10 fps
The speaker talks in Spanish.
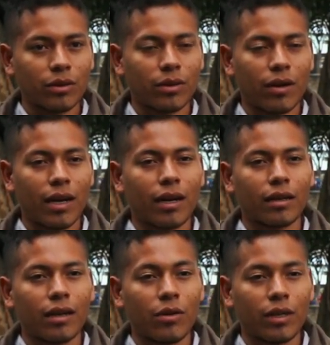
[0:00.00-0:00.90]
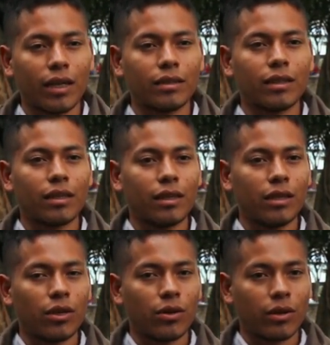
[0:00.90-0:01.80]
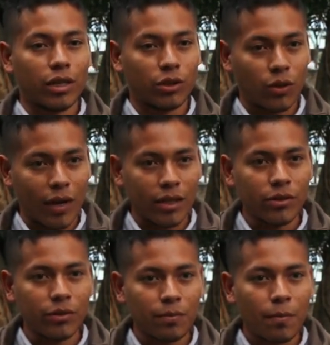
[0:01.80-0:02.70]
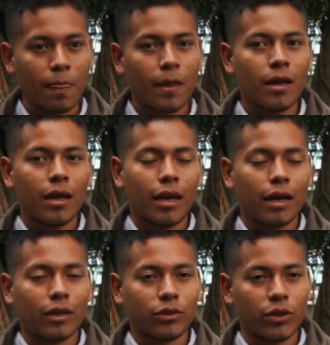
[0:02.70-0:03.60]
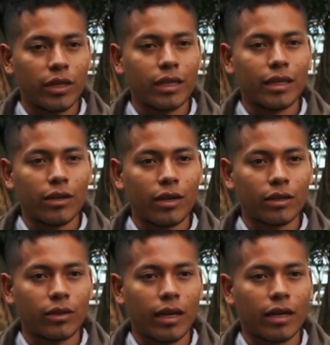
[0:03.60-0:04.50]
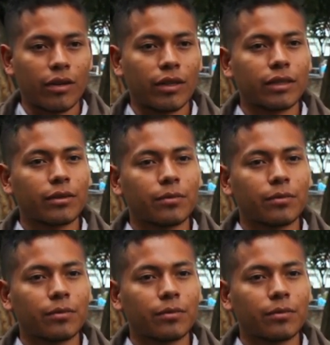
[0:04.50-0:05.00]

estudiaba la carrera de bioanálisis clínico quinto año, eh, soy originario de la ciudad de Rivas.